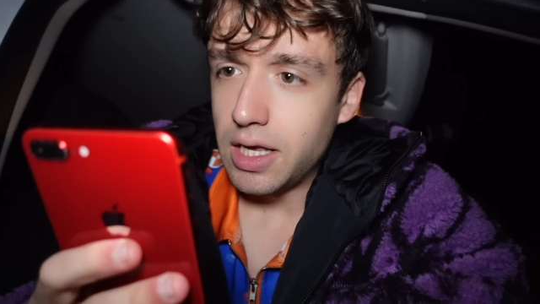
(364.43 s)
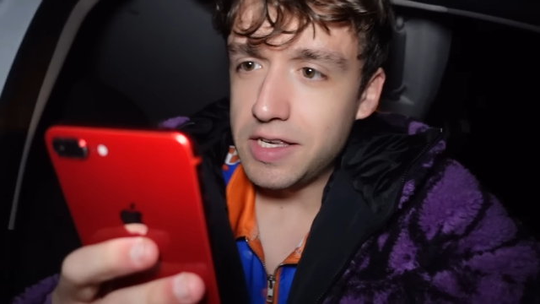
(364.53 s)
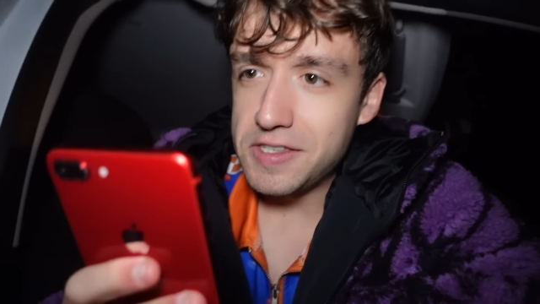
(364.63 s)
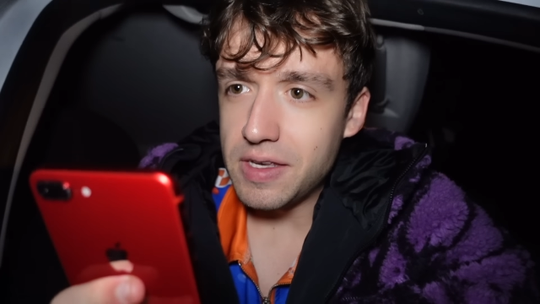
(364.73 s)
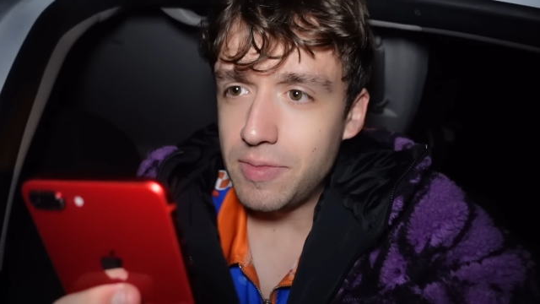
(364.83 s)

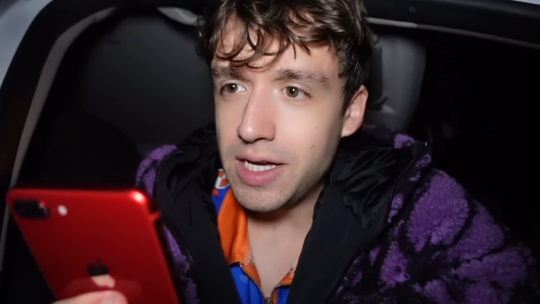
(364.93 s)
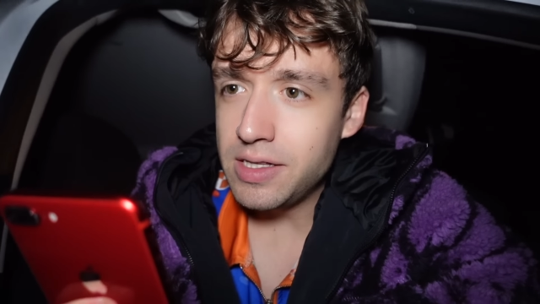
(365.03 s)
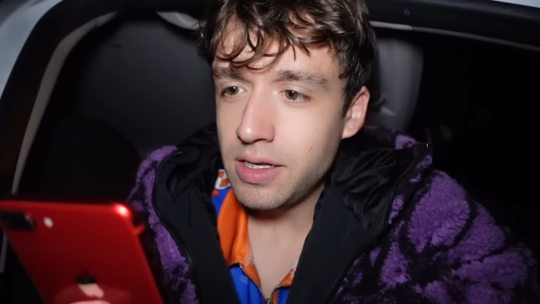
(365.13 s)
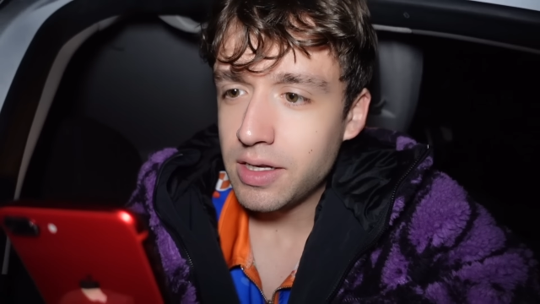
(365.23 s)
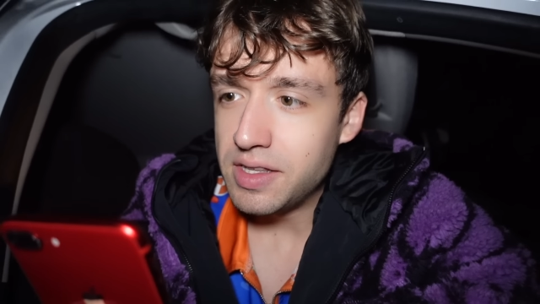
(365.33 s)

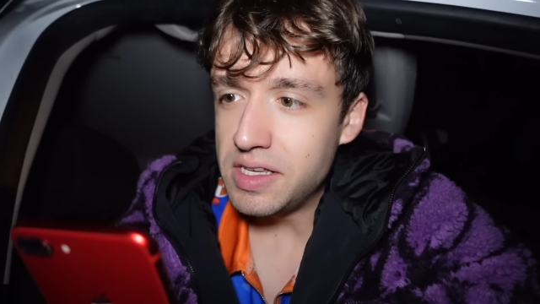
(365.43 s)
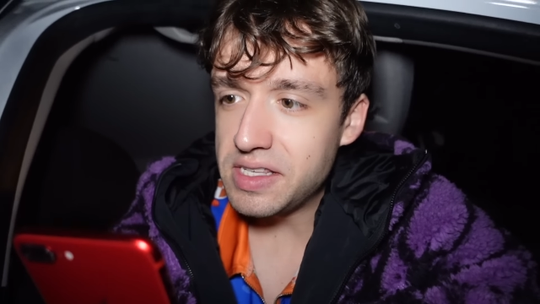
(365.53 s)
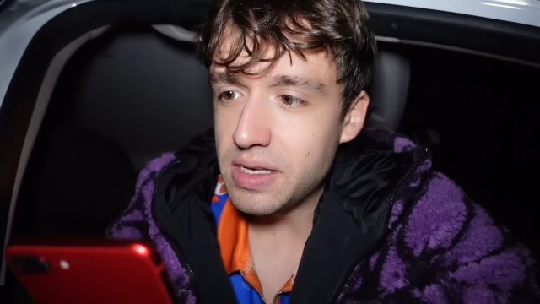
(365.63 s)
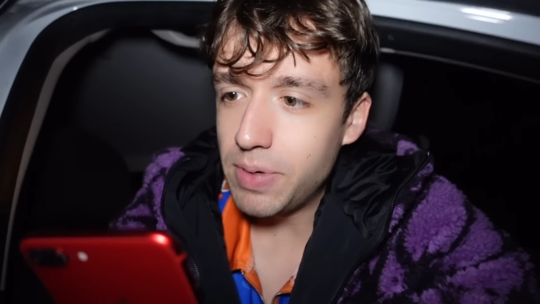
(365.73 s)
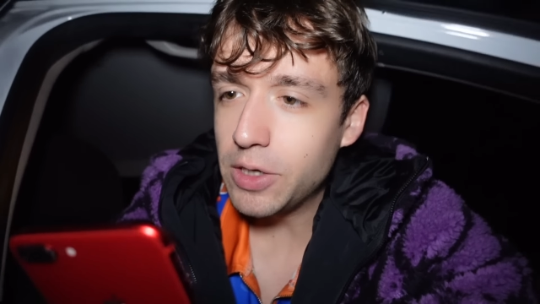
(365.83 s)
Esteban,
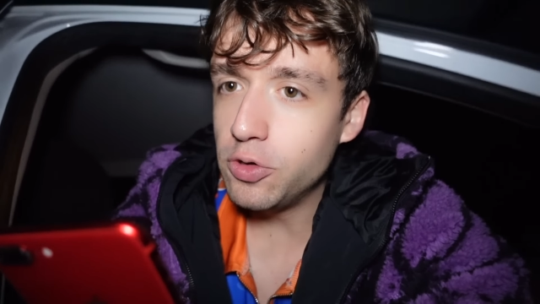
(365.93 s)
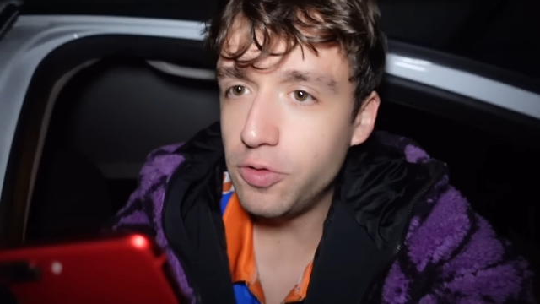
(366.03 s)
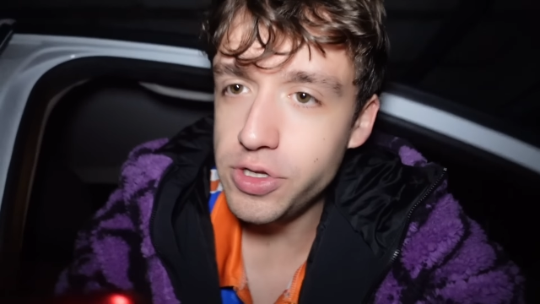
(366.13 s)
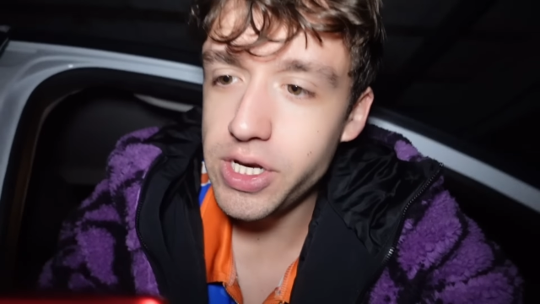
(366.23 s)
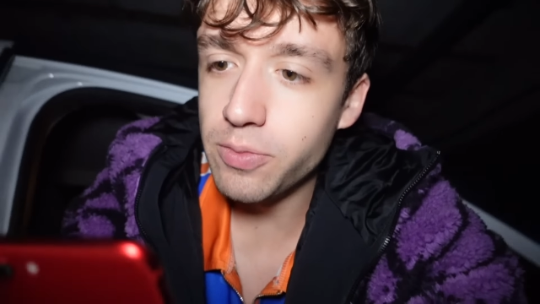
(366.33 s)
n'essaie pas de
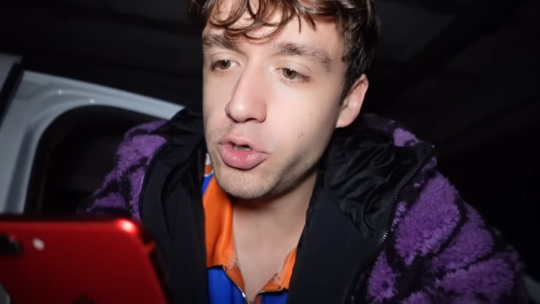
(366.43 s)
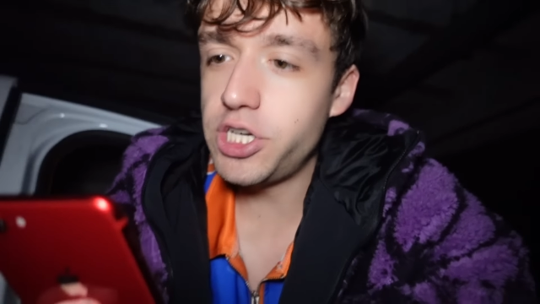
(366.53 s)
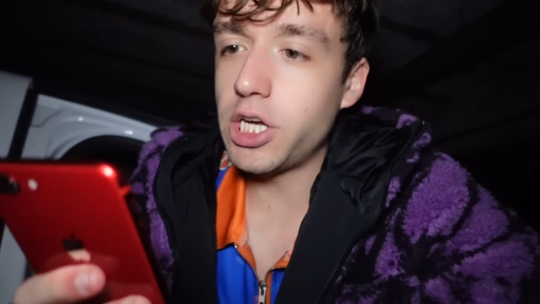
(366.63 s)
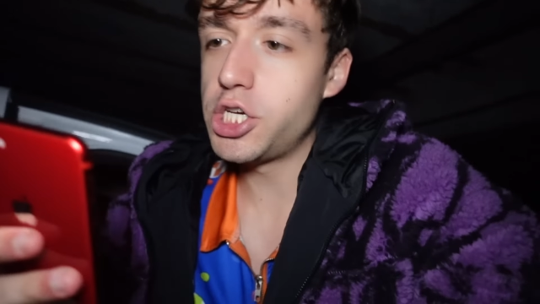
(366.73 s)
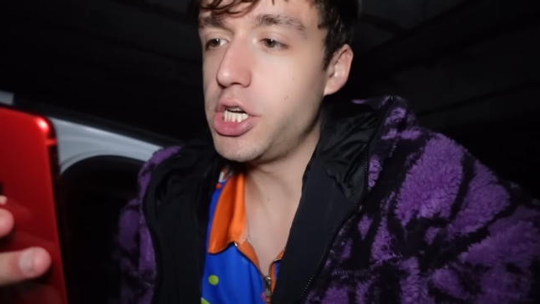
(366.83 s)
venir me
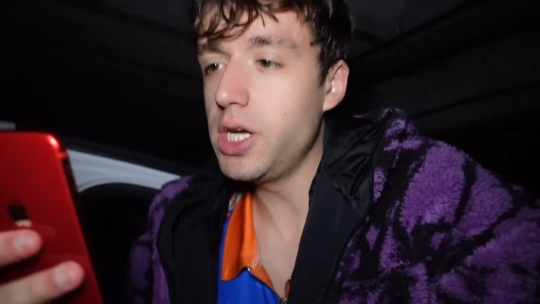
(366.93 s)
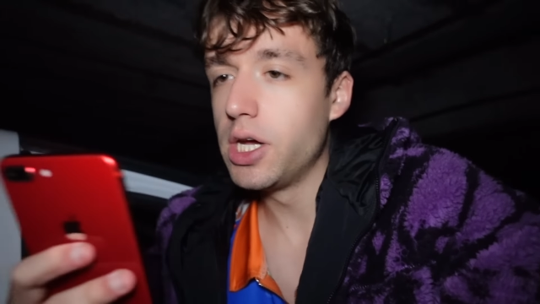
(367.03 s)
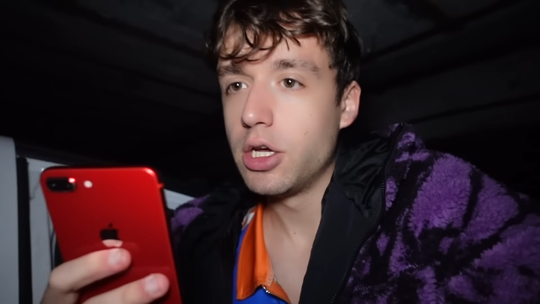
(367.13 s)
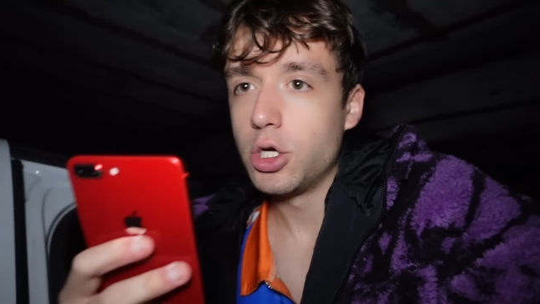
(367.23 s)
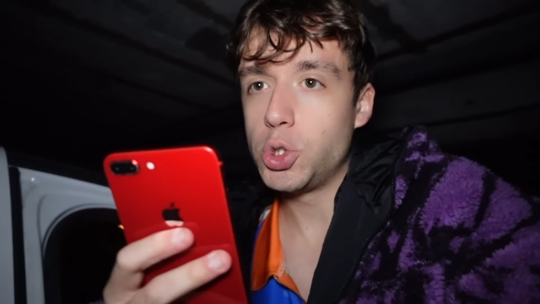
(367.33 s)
chercher,
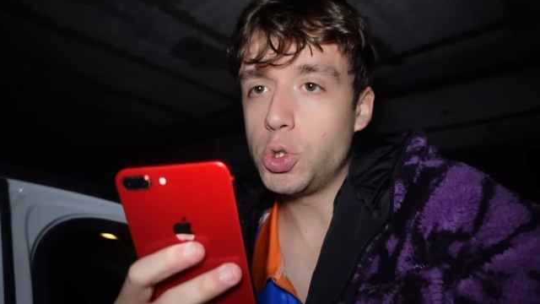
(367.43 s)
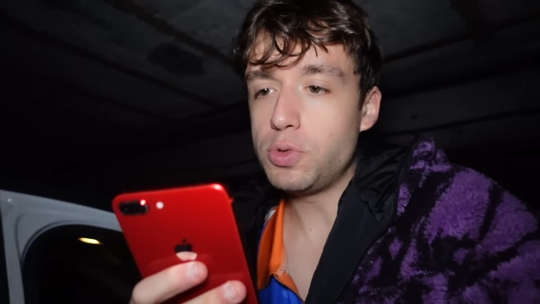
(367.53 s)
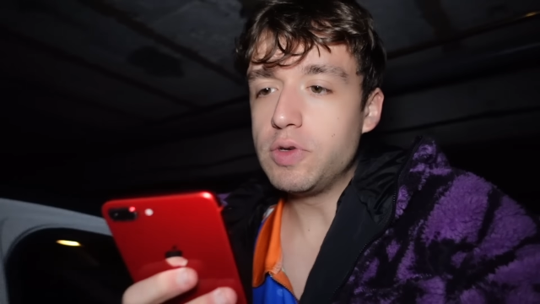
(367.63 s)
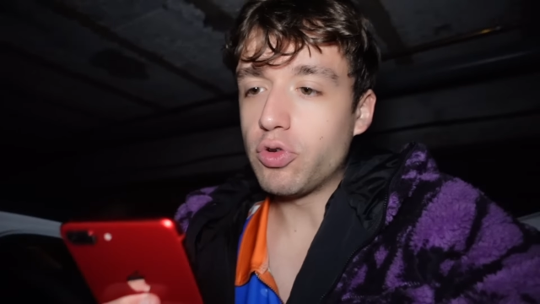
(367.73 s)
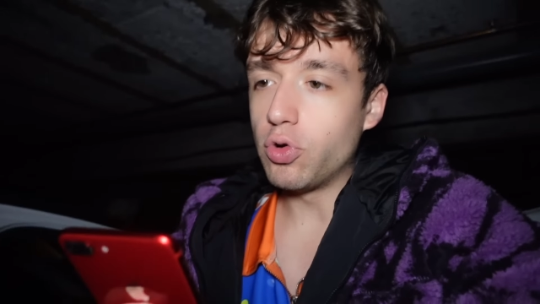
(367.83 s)
je
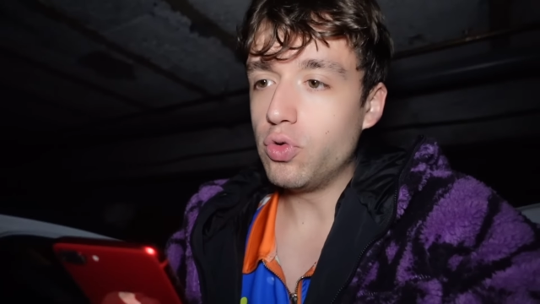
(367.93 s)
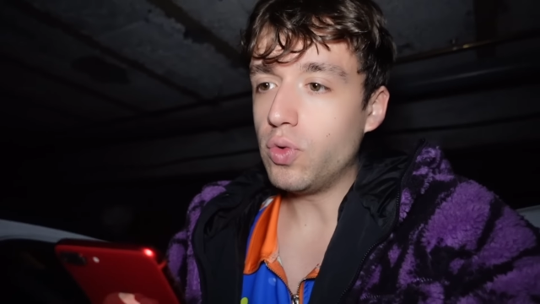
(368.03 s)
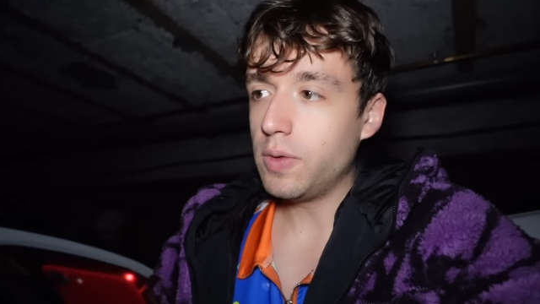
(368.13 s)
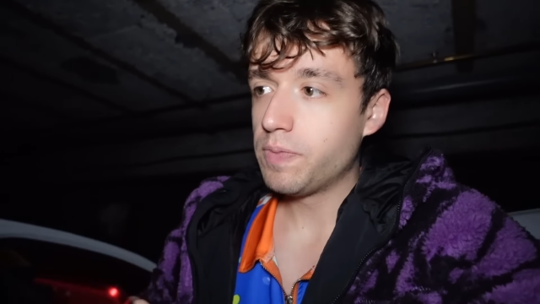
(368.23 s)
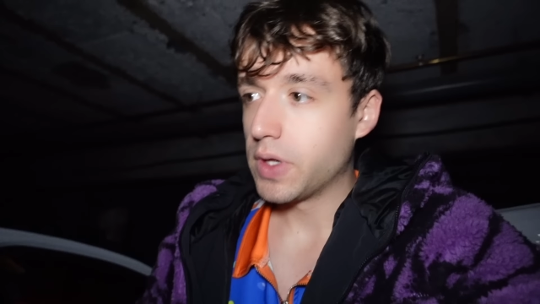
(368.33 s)
suis trop loin.